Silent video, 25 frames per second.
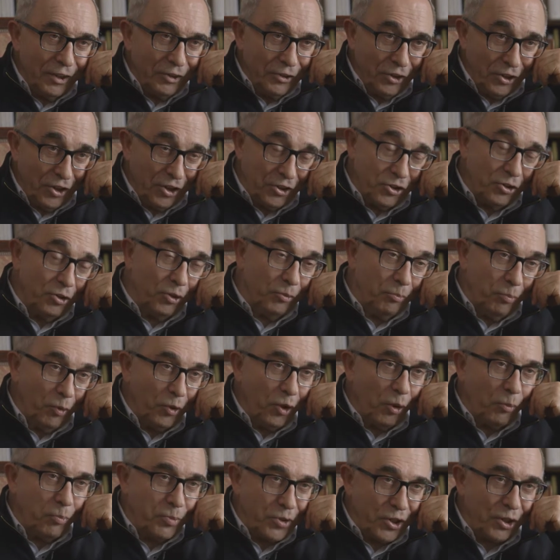To znaczy on
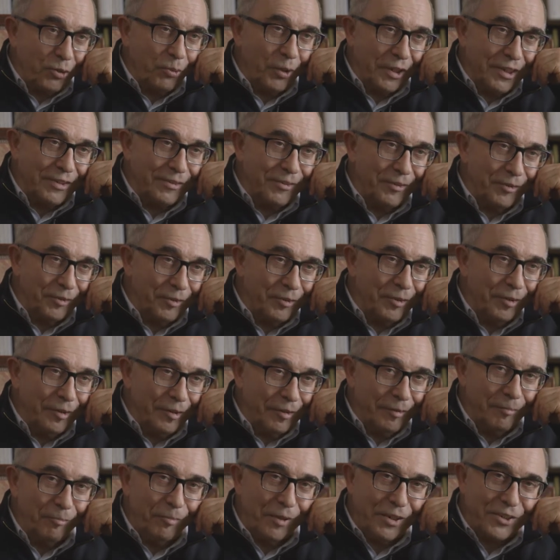podał przykład
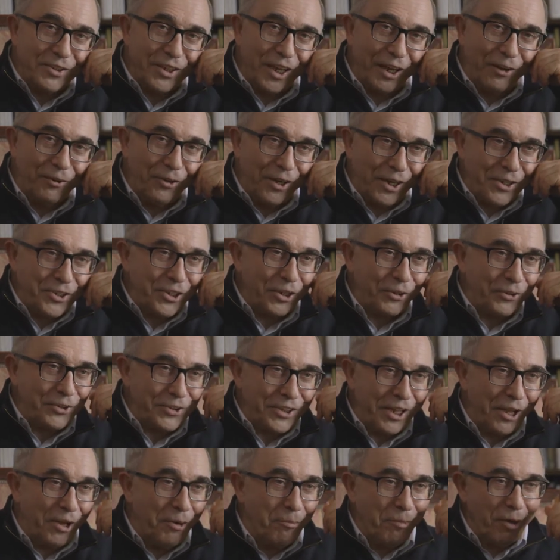y, bliskiego naszego
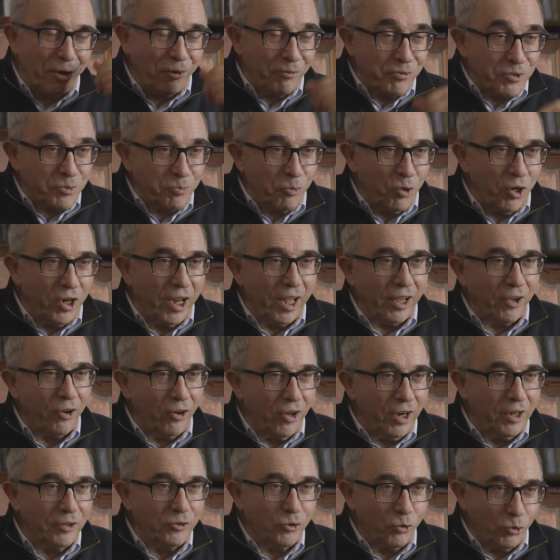znajomego,
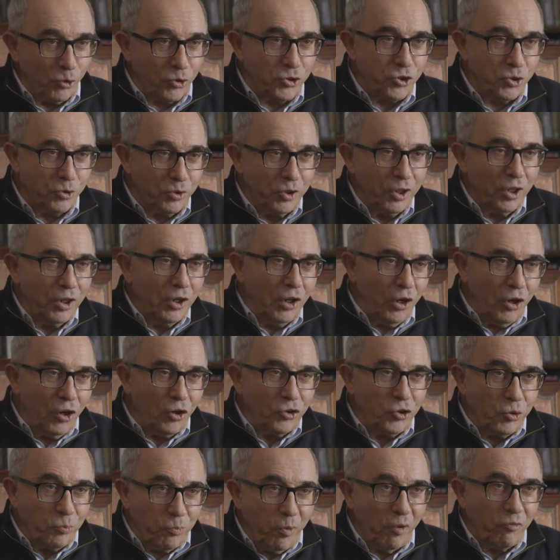wspólnego, ale tu chodzi
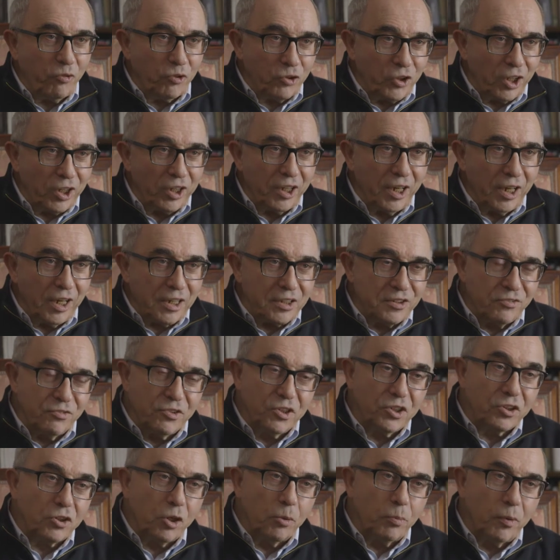o typowo takie
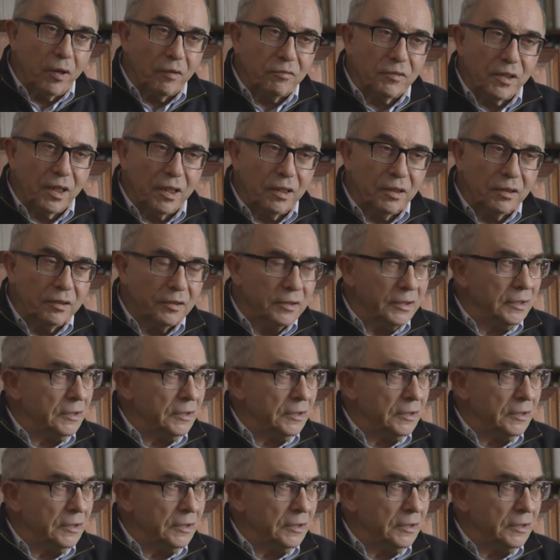nazwisko, prawda,